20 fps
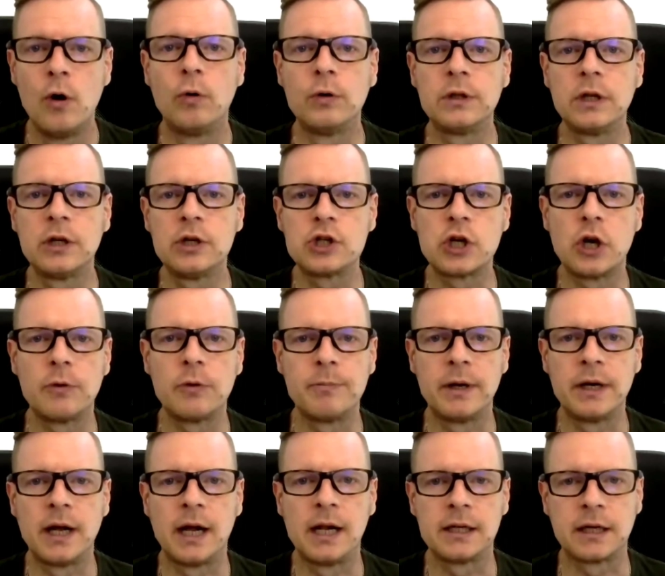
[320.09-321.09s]
Und dann schaut
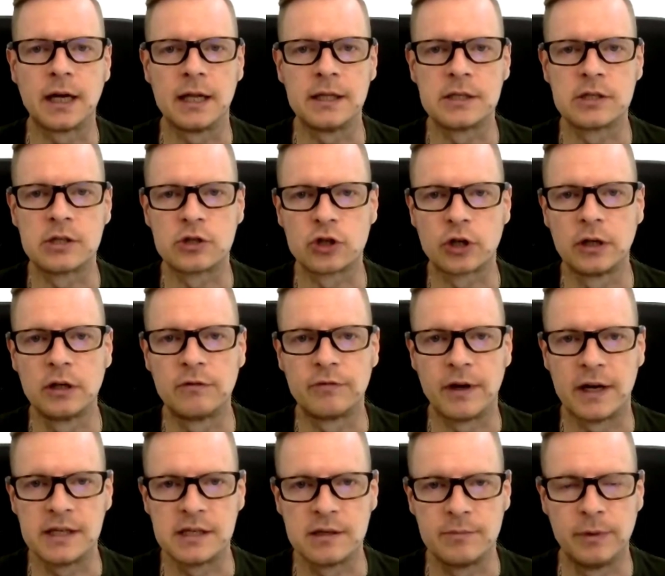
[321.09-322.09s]
man halt ganz
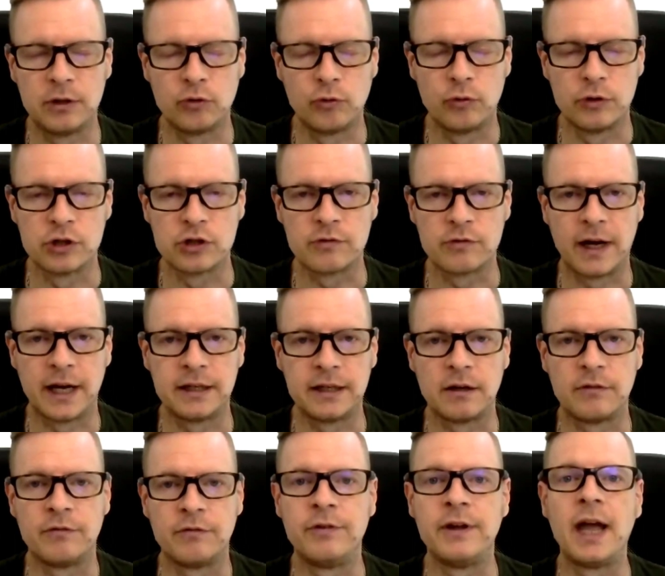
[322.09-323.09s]
schrittweise methodisch
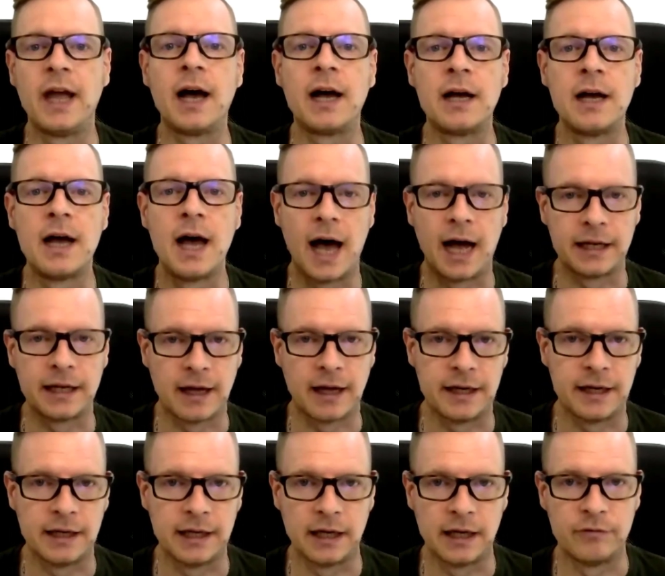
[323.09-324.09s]
weiter, wer hat
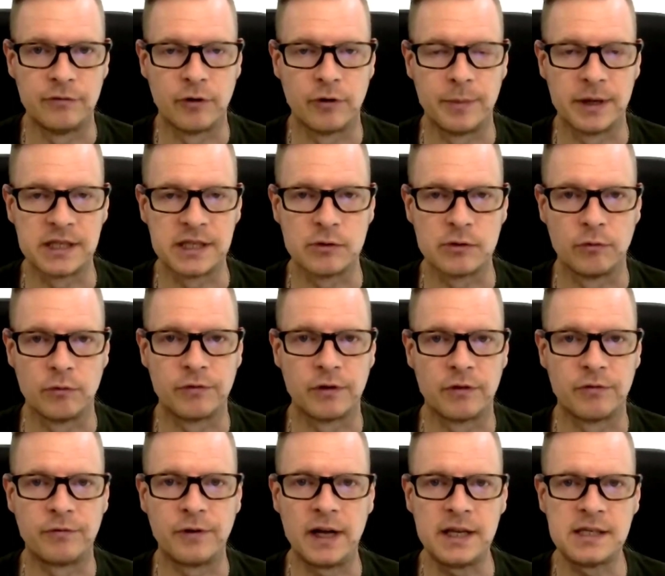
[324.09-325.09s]
eine Information
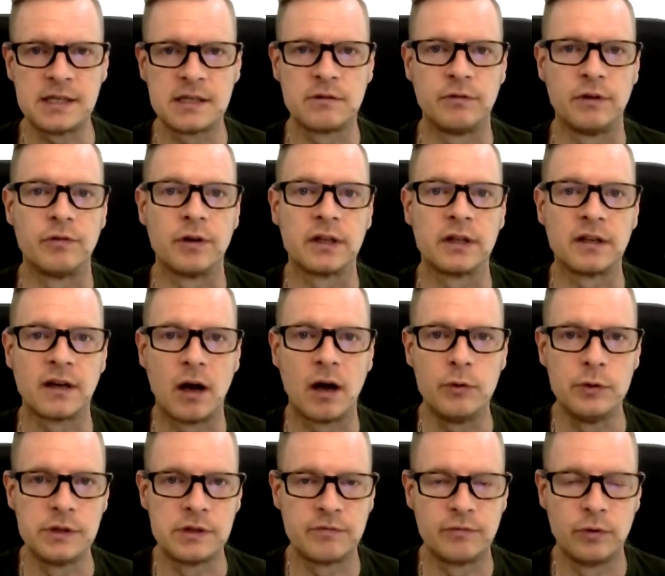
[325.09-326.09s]
verfasst, wie
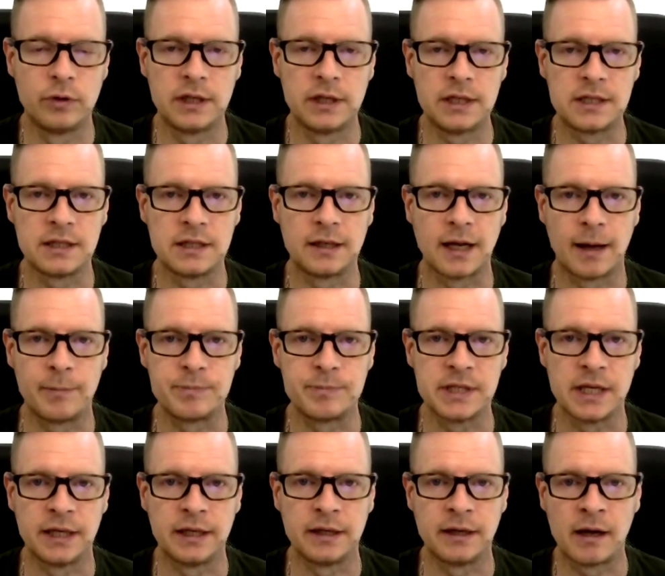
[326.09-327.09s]
vertrauenswürdig sind
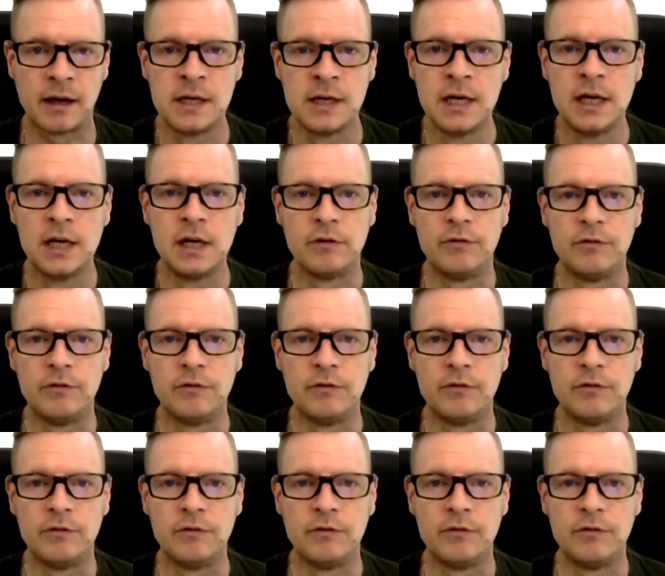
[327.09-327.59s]
Absender,